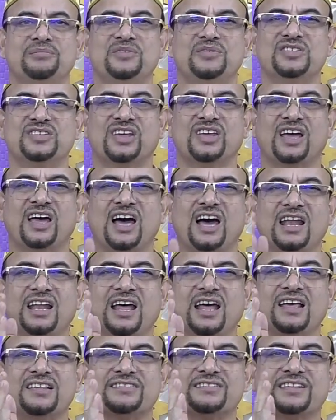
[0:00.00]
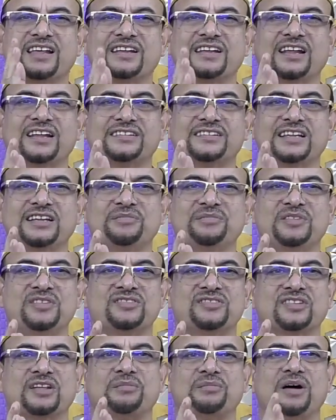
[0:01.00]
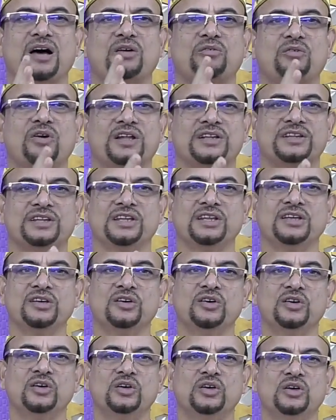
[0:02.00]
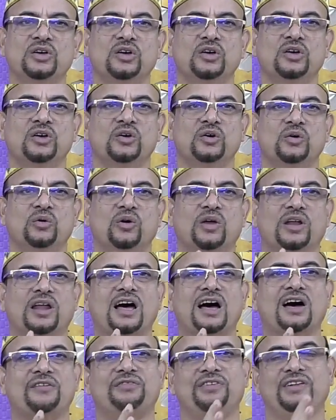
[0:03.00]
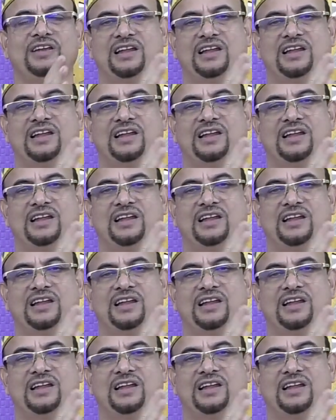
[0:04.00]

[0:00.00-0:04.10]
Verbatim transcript: মিসকালা জরাতিন ফিস সামাওয়াতে ওয়ালা